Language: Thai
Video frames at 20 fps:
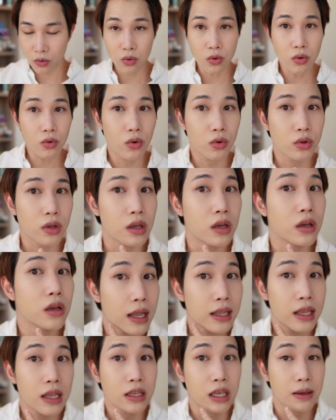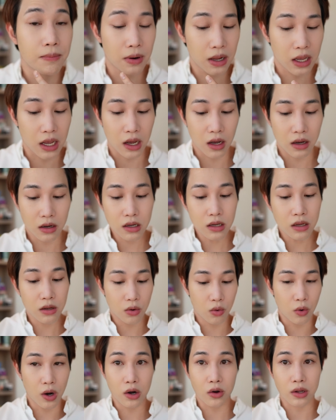โอ้ดิหน้าเนียนกิบเลยอะเฮ้ย
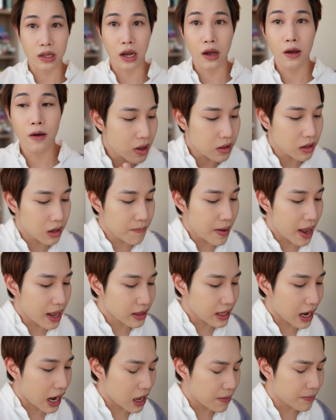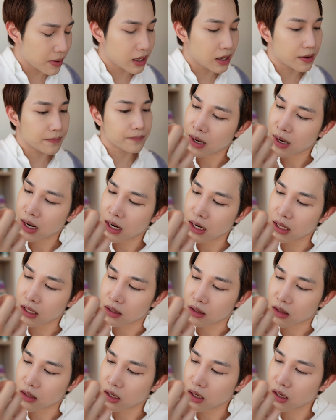หัวกันนะอันนี้แบรนด์ไทยปะเนี่ผลิ
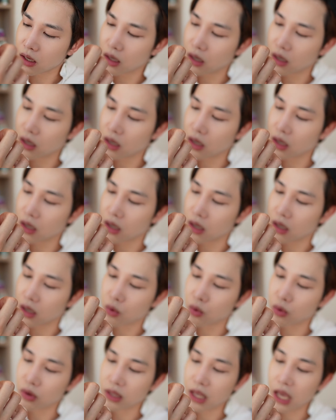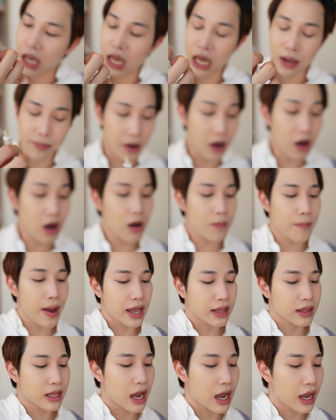ตที่กรุงเทพอ๋อแบร
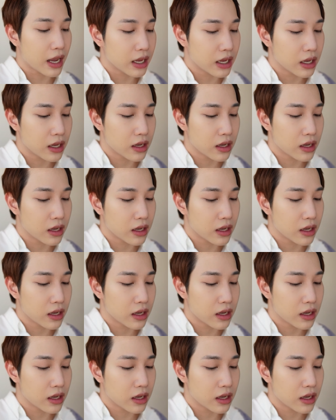นด์ไทย